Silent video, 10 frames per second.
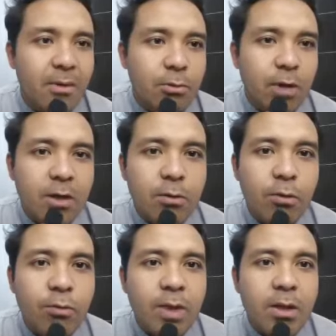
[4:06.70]
Tuh kan
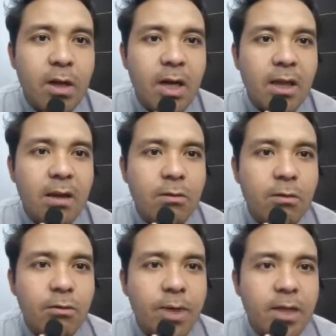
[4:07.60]
Kurumi rata-rata
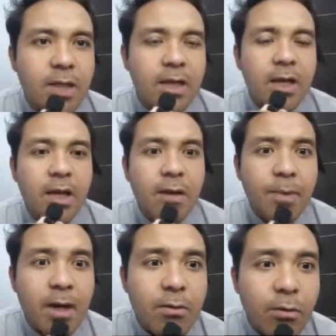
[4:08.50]
Kurumi guys. Eh kiri gak
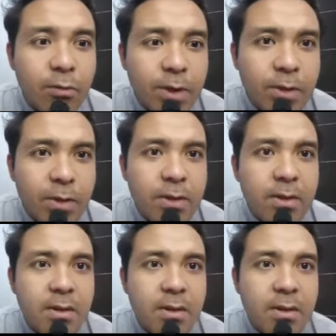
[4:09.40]
pakai Kurumi cok.